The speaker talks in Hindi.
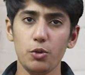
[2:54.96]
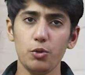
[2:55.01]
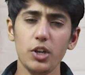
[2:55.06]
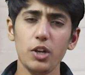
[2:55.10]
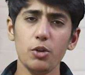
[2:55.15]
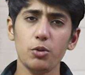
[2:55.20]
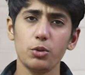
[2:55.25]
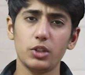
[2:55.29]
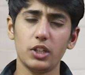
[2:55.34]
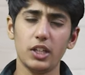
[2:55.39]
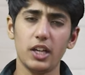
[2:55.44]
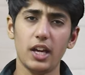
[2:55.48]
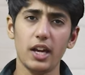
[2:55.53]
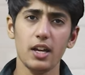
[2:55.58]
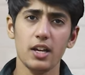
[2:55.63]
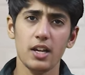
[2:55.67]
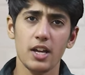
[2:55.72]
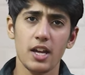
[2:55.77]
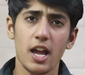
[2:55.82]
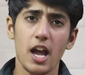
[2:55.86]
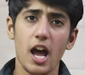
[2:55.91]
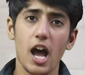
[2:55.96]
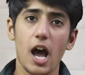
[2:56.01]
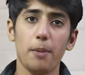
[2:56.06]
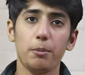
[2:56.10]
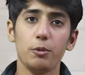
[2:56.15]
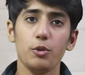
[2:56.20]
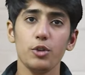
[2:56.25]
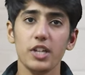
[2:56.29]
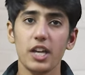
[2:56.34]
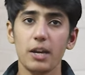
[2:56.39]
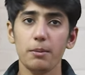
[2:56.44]
थ्योरी होती है
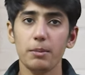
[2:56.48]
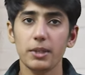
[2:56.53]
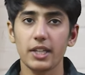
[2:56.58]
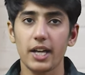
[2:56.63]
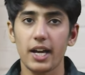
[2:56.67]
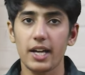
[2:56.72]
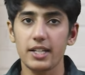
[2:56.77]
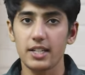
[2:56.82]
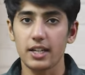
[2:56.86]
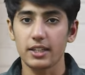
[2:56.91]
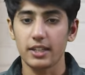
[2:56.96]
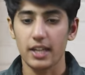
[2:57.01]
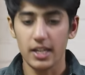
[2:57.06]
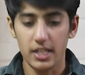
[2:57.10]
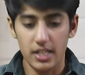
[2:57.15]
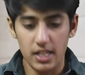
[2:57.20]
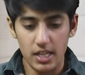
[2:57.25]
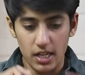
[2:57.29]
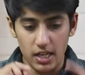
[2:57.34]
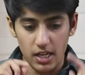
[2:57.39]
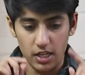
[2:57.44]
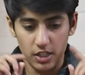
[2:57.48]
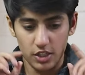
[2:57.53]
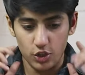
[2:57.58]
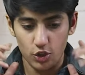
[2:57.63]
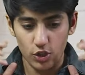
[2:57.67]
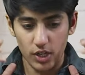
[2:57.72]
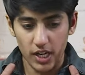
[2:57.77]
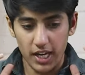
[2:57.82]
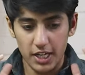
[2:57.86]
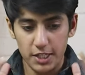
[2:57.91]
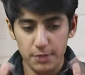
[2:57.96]
आपको ये बताया जाता है कि
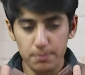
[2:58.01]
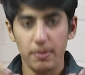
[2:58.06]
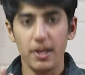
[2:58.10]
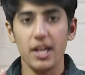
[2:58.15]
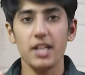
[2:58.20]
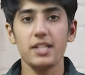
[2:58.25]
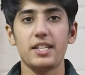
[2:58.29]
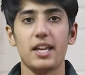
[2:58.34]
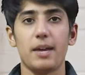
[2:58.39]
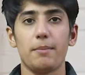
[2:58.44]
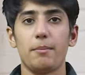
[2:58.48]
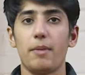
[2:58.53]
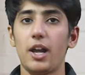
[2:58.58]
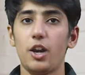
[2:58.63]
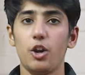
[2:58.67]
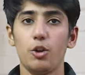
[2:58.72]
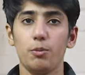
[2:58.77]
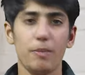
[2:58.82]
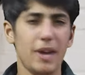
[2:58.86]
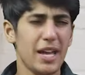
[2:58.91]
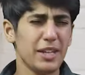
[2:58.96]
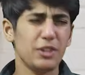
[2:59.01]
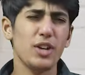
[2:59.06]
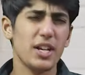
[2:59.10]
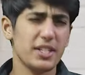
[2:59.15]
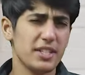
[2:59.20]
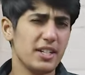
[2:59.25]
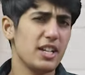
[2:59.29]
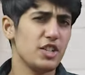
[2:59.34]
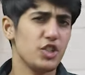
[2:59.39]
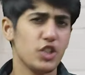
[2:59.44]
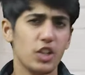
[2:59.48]
जो एक स्पेस है मान लो मैं तो
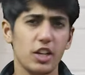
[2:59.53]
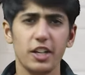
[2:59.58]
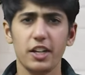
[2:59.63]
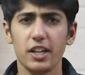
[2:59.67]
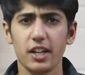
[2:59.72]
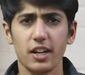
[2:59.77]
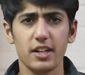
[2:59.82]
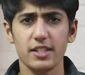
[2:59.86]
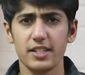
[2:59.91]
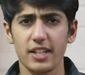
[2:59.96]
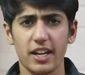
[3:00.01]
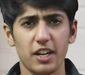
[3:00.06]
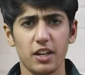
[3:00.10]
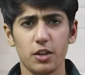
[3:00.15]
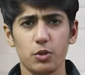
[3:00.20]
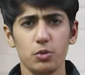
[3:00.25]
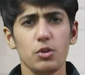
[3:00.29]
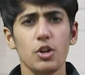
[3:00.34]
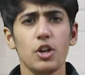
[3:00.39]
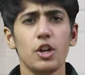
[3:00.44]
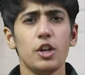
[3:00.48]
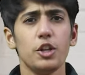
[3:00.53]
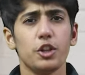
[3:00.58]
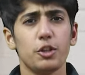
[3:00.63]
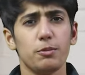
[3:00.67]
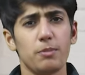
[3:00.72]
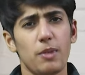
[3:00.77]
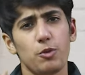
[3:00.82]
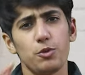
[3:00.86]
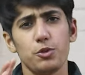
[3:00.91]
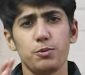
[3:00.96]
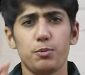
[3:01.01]
रेजिडेंशियल इंटीरियर डिज़ाइनर हूँ
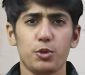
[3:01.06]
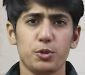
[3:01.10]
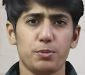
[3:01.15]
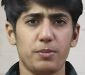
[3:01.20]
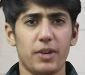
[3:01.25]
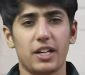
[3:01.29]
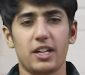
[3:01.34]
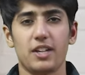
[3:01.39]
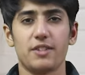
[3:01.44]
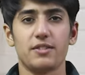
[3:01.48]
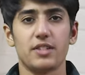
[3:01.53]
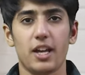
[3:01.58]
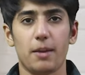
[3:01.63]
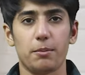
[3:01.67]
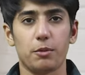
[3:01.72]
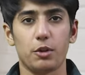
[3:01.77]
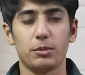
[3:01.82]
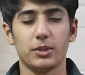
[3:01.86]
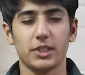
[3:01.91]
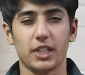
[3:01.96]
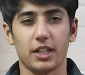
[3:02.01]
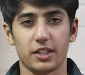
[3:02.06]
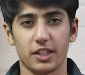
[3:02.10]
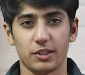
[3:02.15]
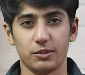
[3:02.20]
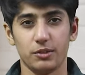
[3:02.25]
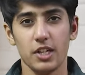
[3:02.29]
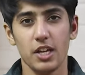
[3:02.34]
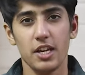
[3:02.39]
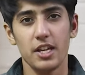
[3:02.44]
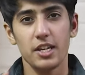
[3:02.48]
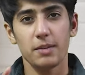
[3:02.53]
तो मैं उस प्रोस्पेक्टिव से आपको बताता हूँ